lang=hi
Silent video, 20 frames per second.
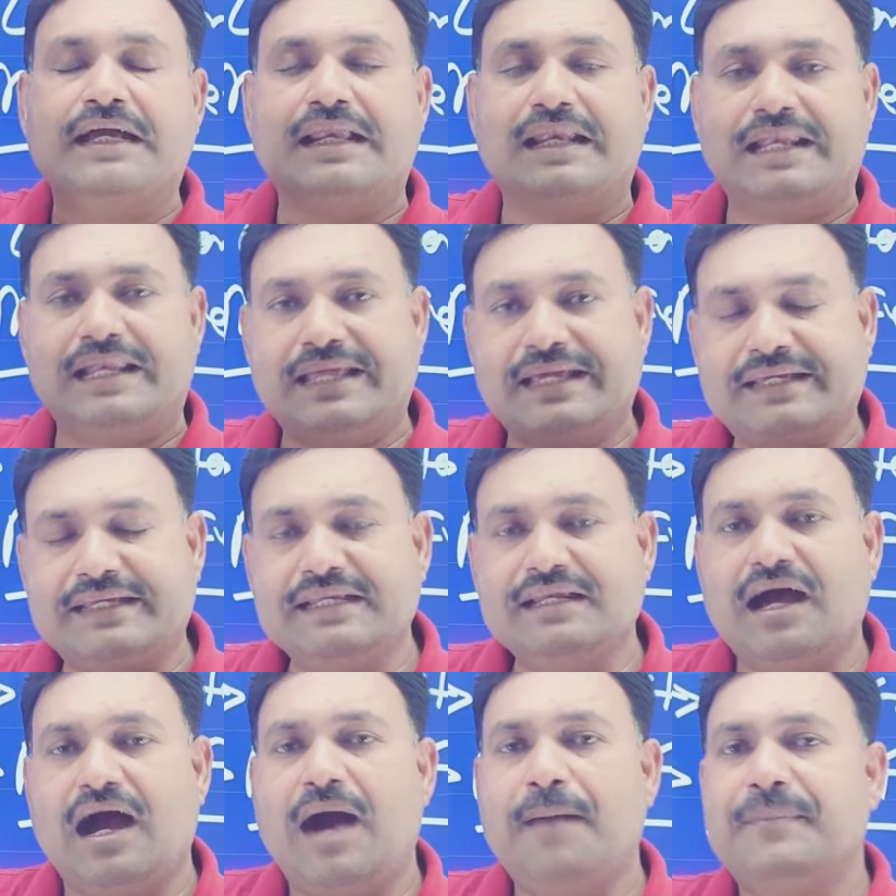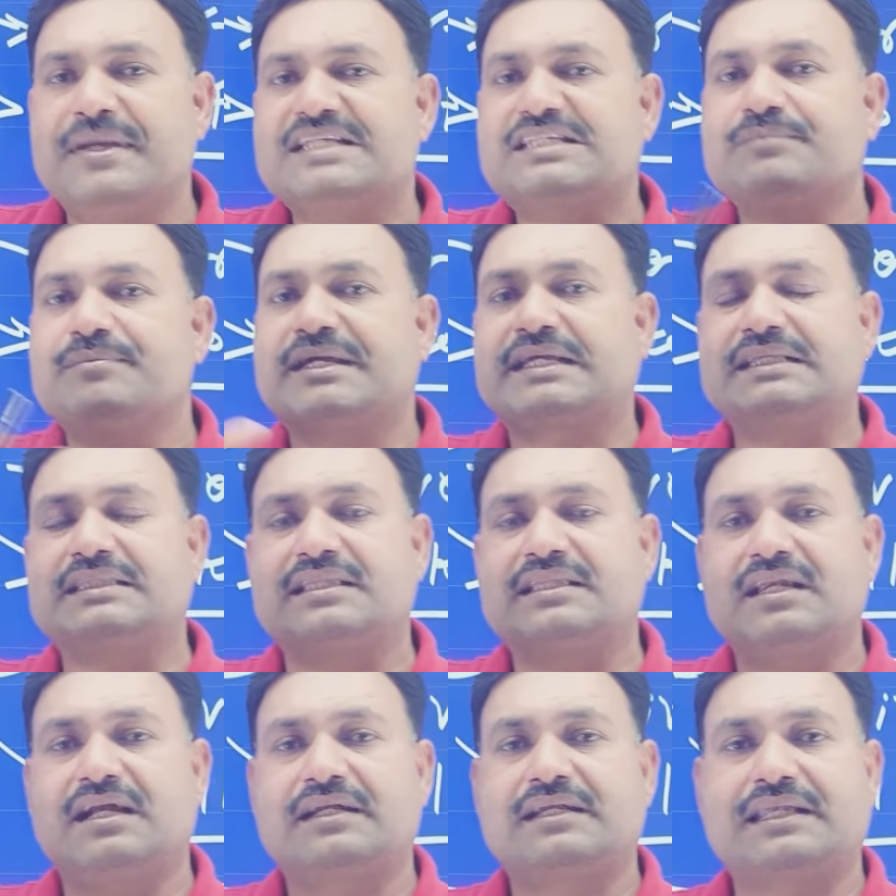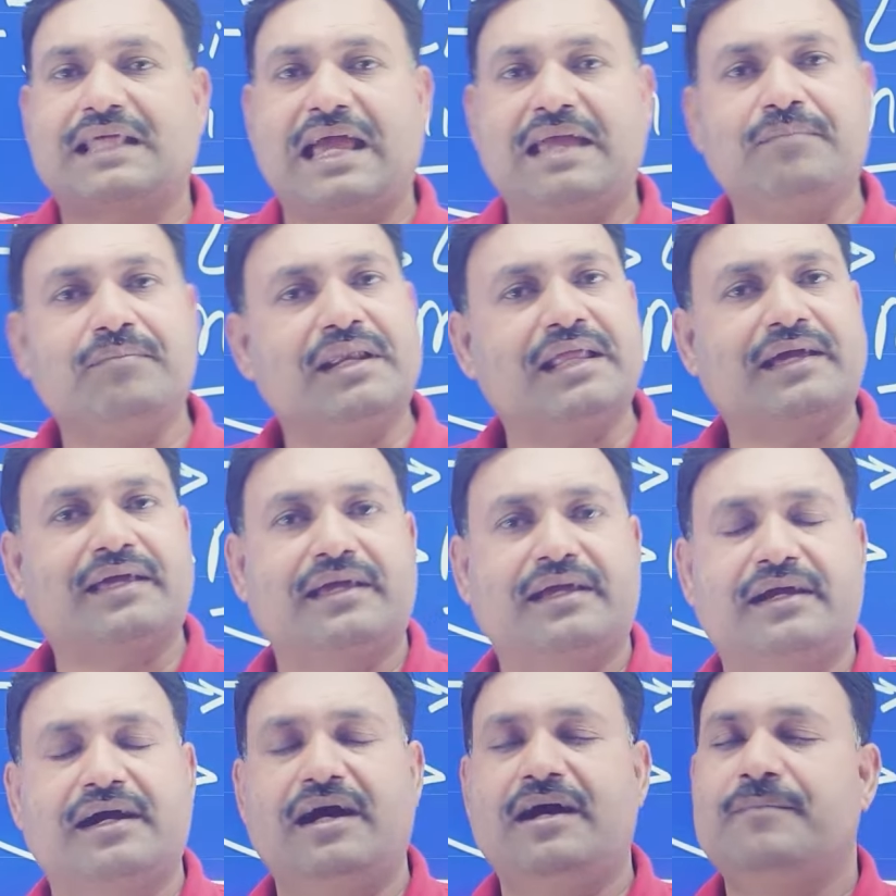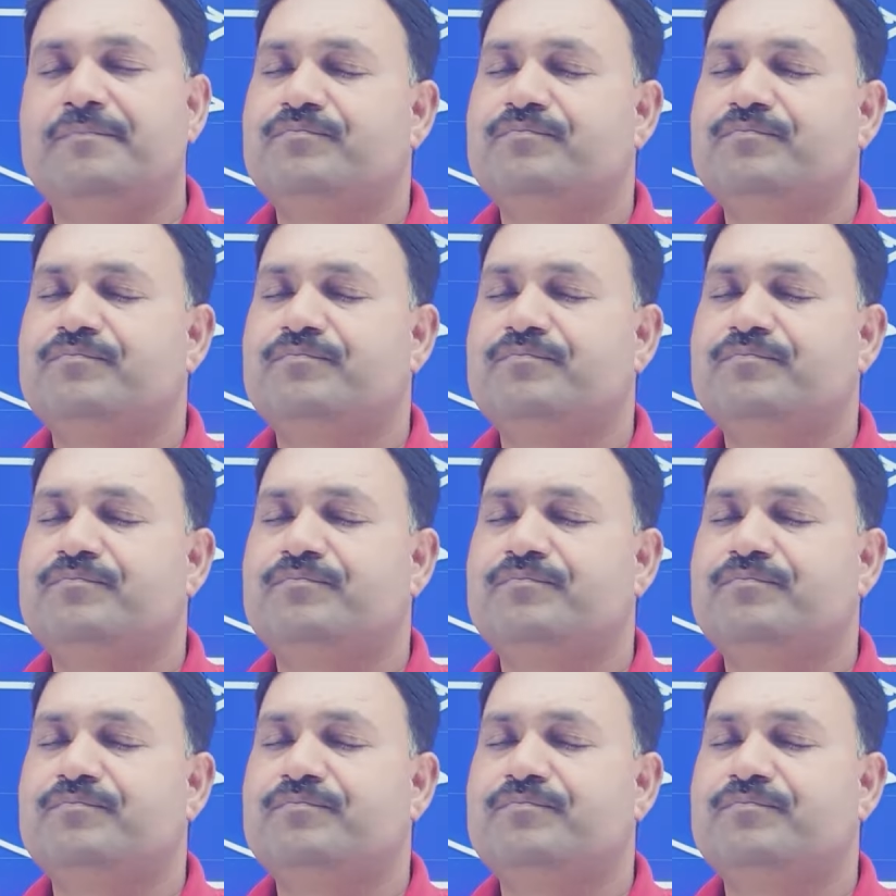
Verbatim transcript: लेकिन अब इसमें कितना टाइम लगेगा